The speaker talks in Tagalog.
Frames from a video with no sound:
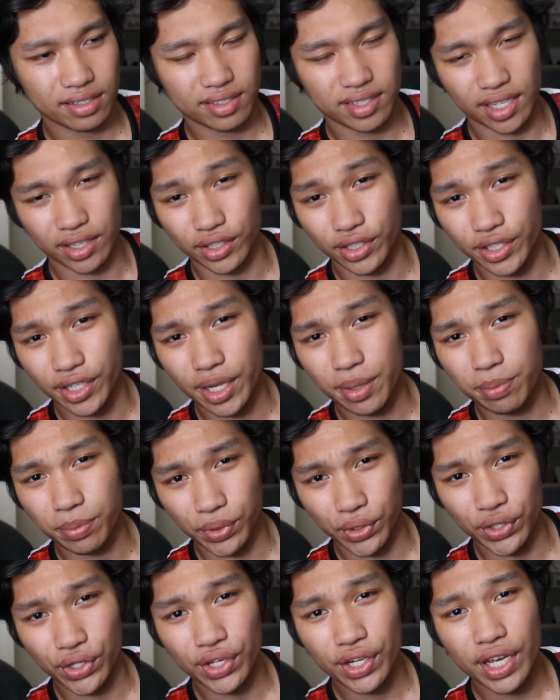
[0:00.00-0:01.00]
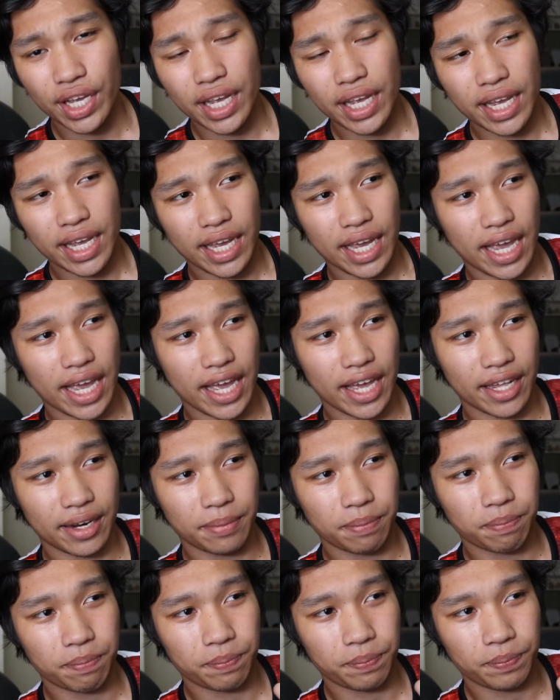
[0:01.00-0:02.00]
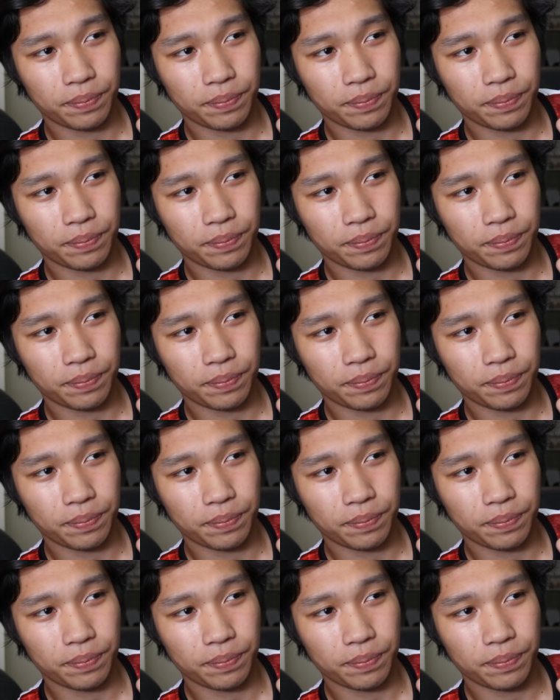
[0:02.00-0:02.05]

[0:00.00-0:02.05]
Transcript: Saturday pod and